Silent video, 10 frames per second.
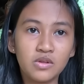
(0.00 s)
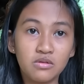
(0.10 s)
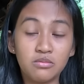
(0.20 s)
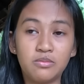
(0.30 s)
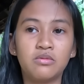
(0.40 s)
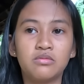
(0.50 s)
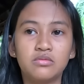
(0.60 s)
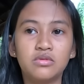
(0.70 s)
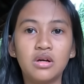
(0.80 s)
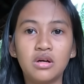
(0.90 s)
Opo
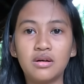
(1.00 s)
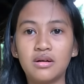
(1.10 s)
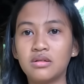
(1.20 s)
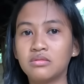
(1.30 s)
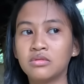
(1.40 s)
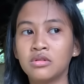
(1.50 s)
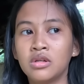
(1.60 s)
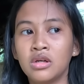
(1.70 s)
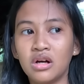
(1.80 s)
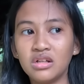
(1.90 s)
na Oo. ano.
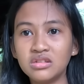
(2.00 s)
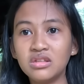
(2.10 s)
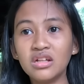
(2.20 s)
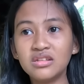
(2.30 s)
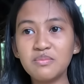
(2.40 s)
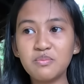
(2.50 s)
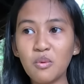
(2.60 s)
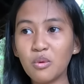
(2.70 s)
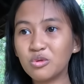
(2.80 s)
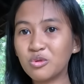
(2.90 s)
Kasi dati po,